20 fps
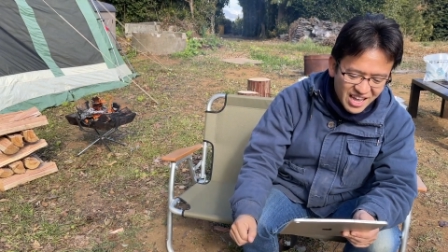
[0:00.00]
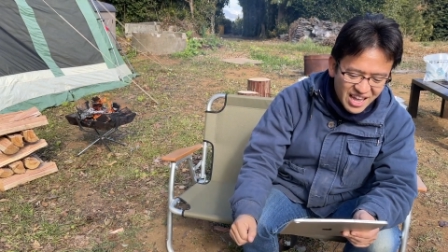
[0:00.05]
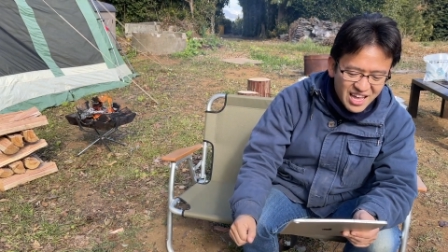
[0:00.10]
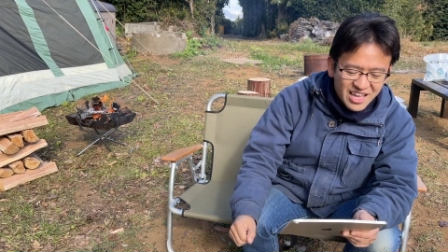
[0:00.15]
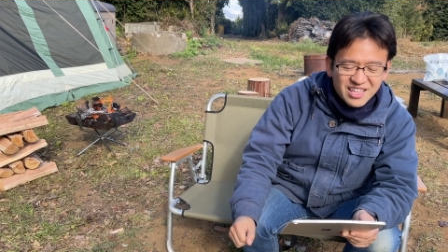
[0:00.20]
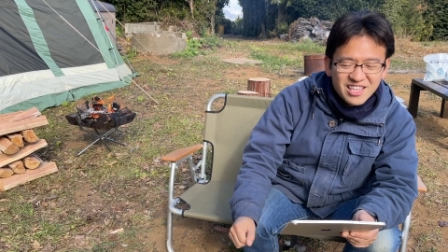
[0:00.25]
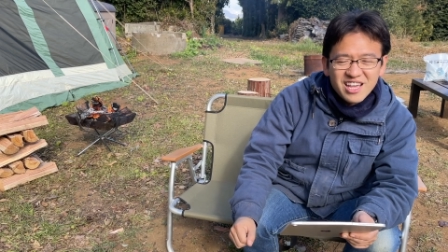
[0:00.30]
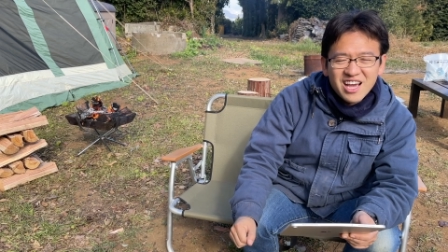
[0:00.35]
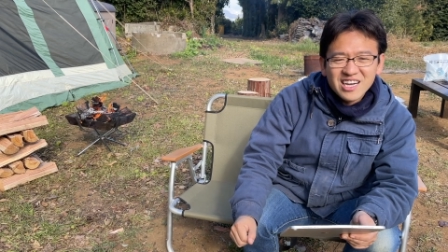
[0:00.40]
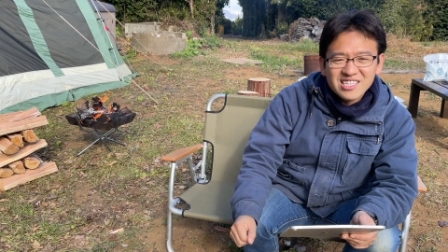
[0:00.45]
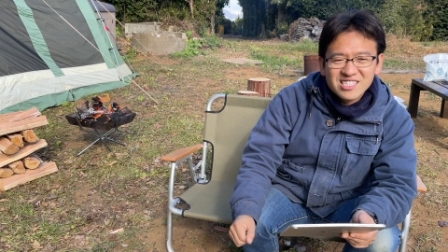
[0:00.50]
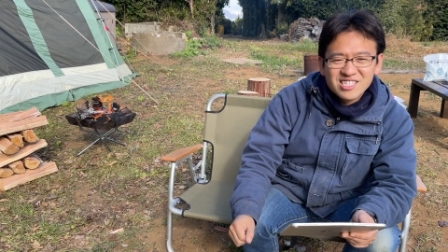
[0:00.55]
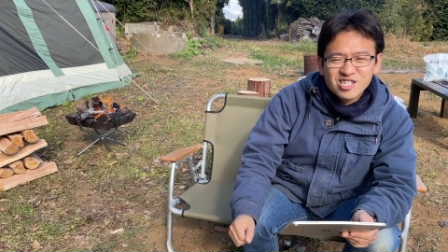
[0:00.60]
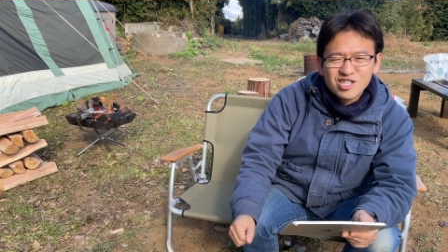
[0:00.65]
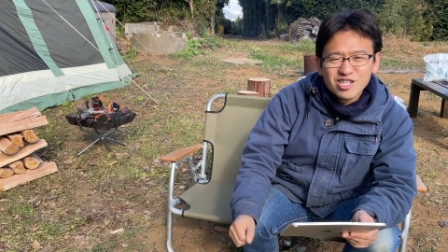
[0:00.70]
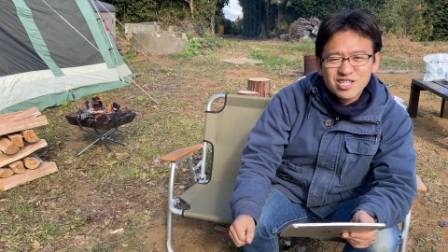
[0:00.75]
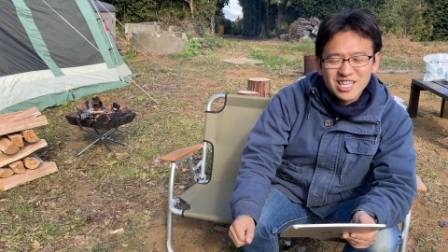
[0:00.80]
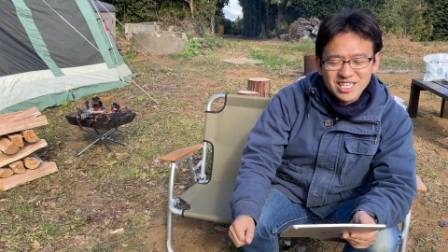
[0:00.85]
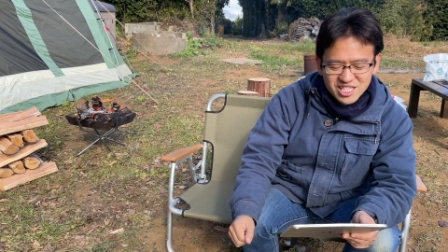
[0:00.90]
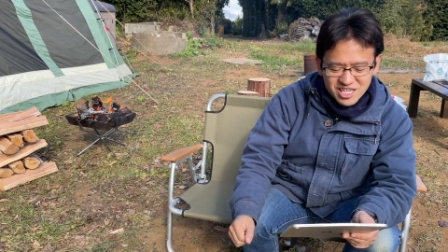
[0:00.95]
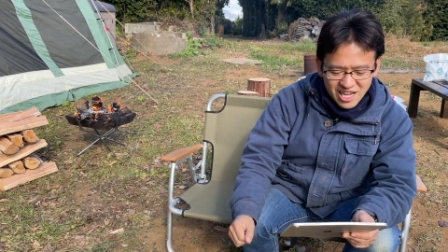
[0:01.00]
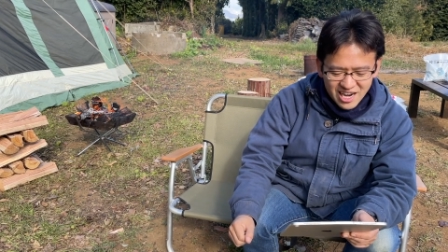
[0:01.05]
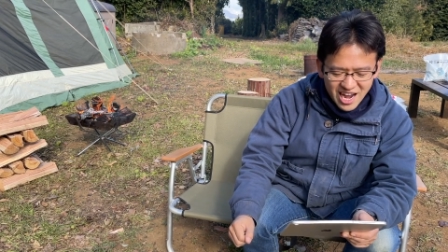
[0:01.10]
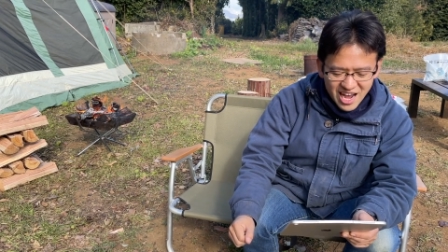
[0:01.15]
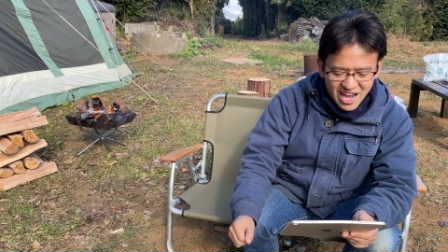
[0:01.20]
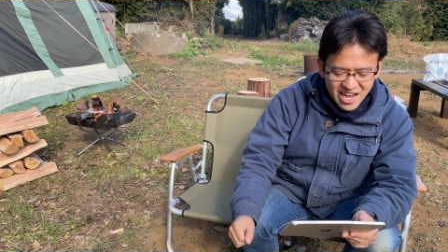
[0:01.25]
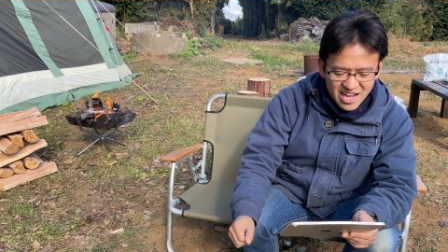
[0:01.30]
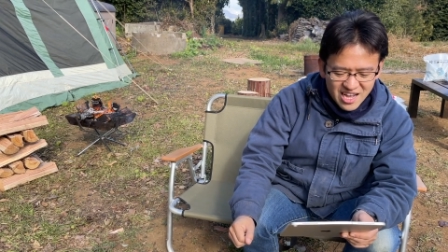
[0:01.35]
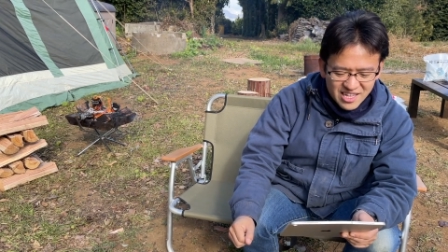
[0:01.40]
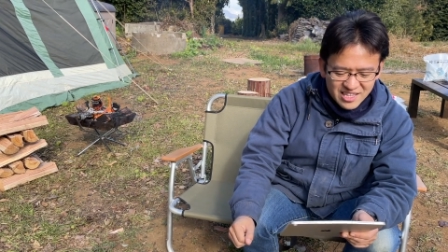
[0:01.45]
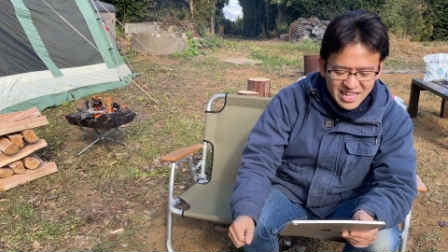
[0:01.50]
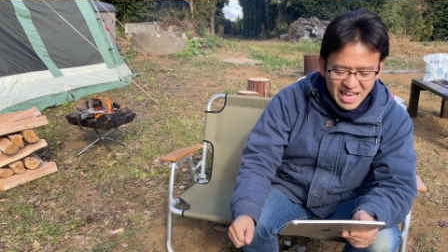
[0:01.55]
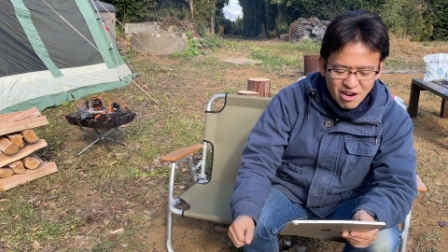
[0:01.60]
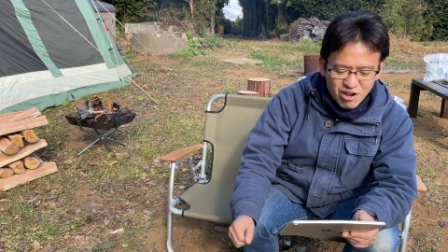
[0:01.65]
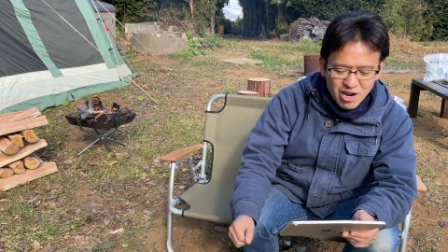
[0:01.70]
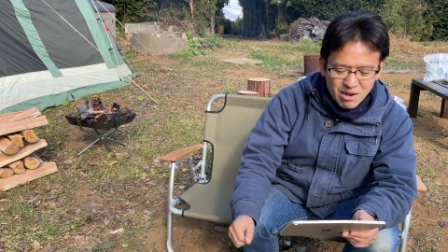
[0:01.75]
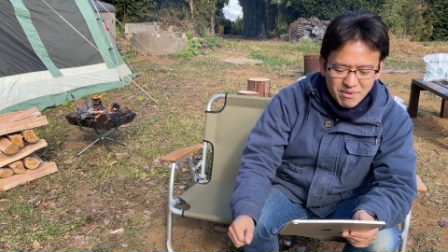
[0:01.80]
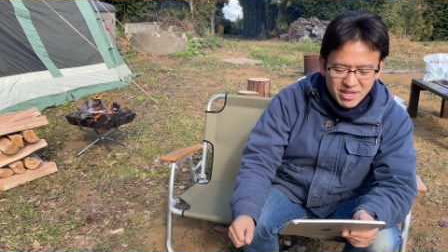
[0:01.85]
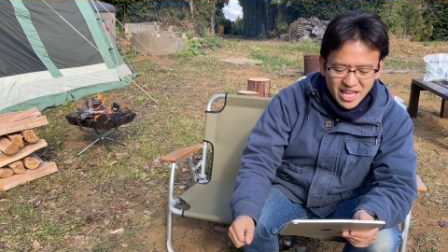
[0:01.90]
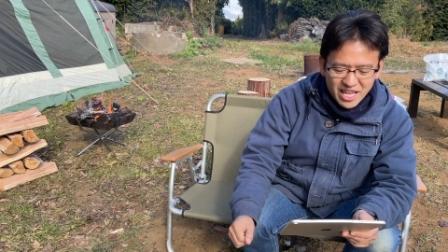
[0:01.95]
にがつついたちからなの
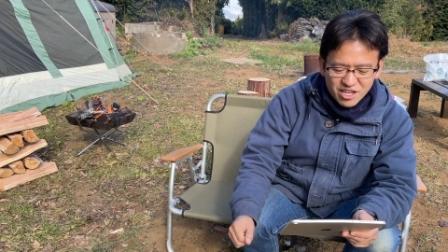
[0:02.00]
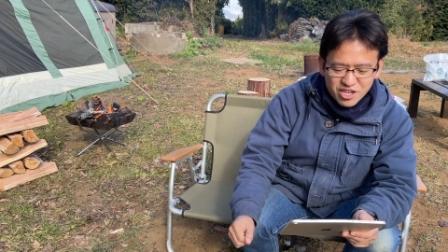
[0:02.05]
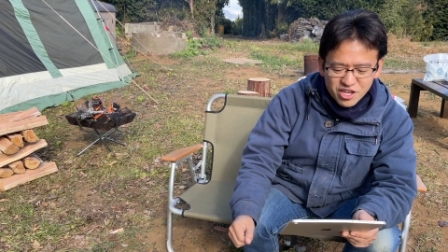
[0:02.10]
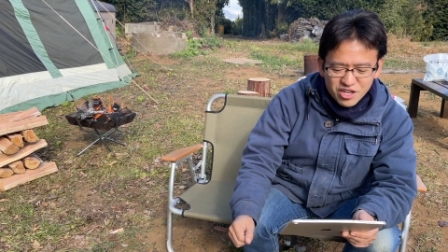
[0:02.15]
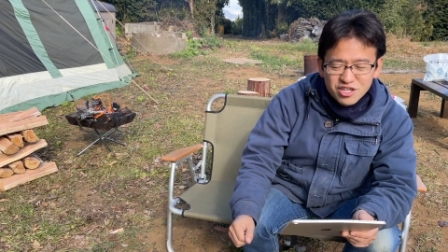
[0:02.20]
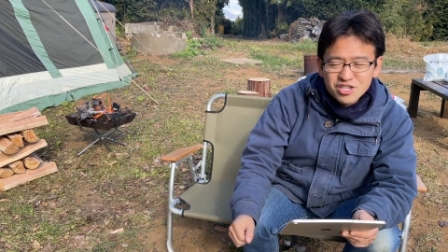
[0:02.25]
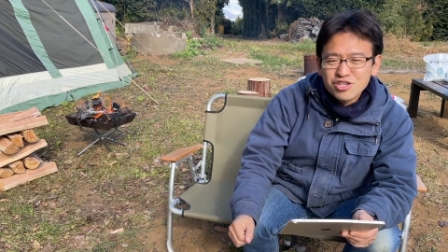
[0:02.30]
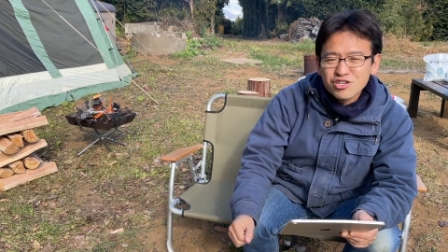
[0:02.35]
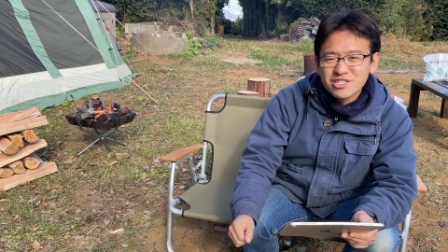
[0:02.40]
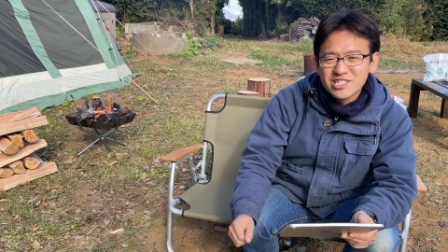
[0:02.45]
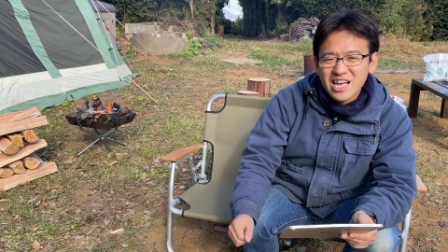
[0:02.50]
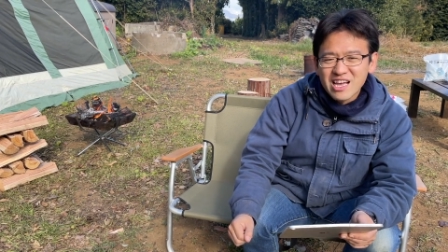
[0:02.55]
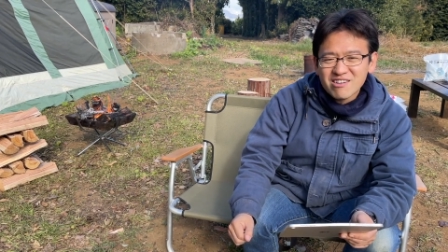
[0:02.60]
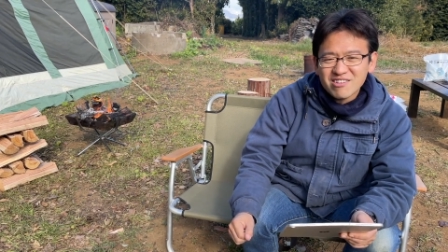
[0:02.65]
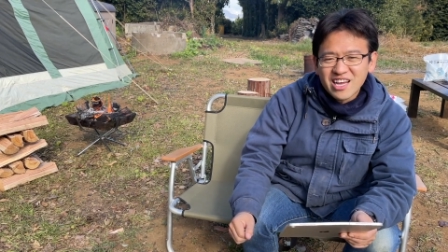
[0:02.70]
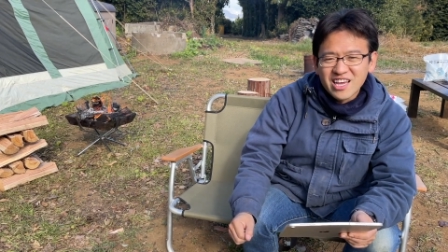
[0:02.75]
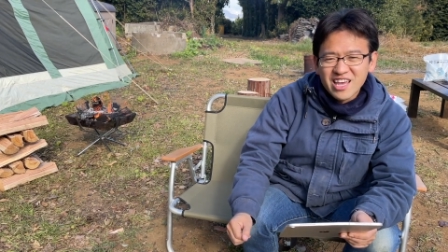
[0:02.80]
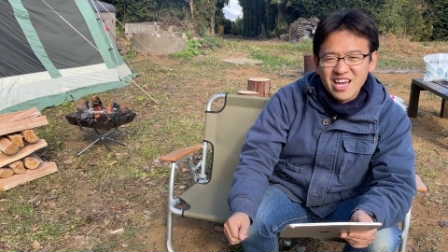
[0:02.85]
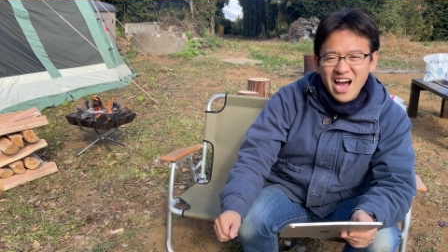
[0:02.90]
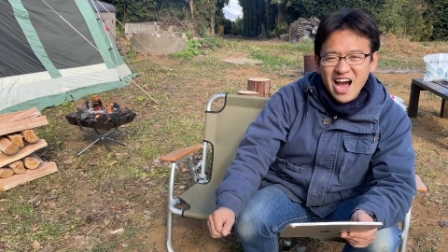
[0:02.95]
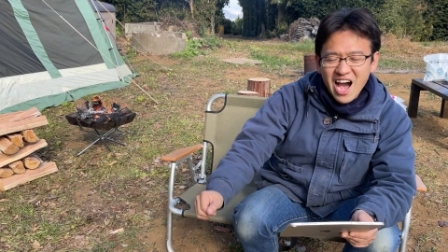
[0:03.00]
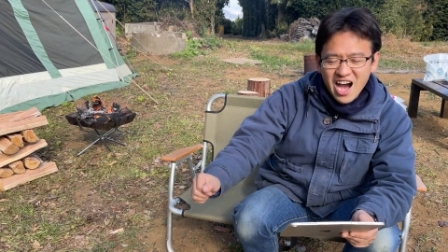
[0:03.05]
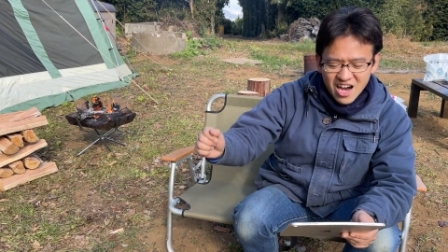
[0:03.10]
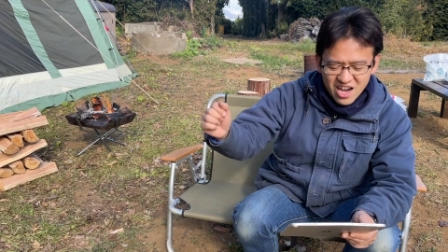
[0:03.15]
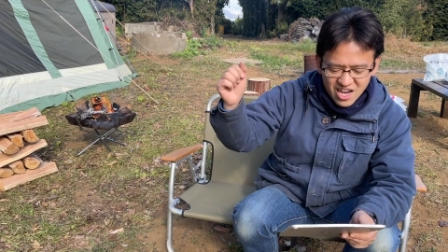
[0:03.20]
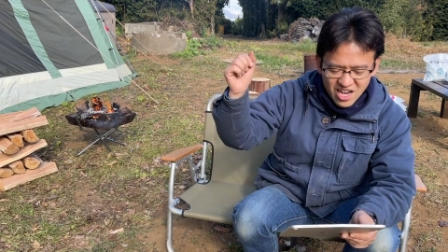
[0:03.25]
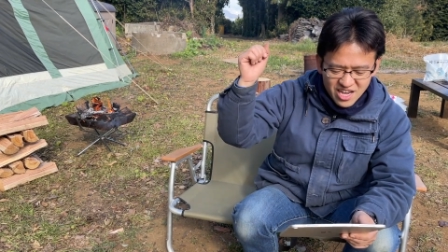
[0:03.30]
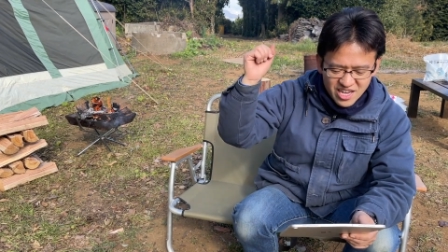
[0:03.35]
かまで九州産うなぎが